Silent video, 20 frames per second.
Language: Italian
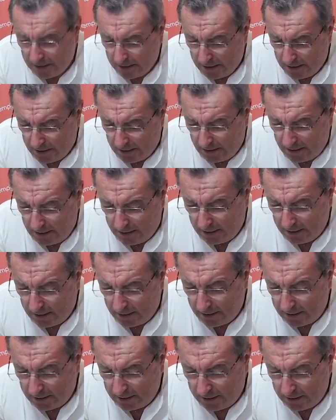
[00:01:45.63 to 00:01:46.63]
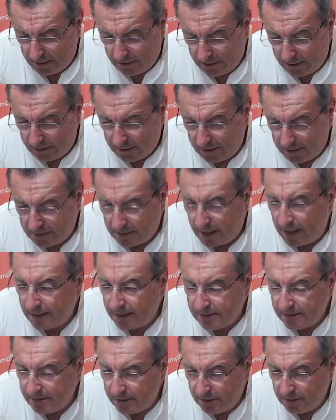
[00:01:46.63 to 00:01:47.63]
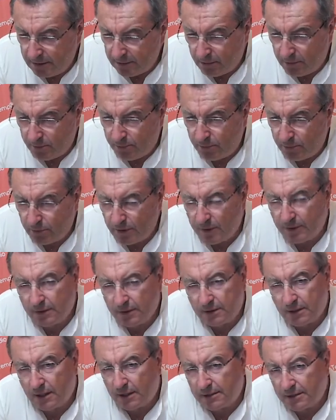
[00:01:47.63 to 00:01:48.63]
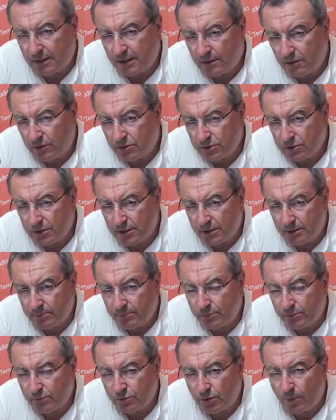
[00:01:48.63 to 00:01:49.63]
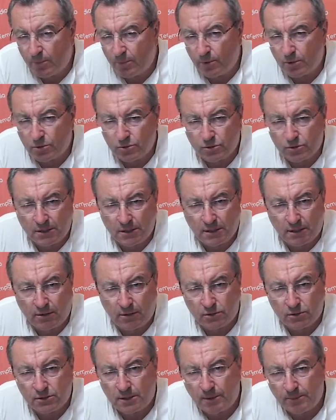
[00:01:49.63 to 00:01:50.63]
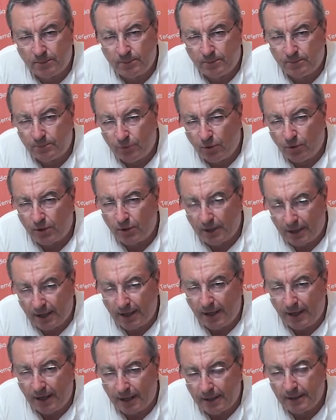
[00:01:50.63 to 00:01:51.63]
in, eh, in, disagi oppure altre cose che purtroppo la società nostra può creare.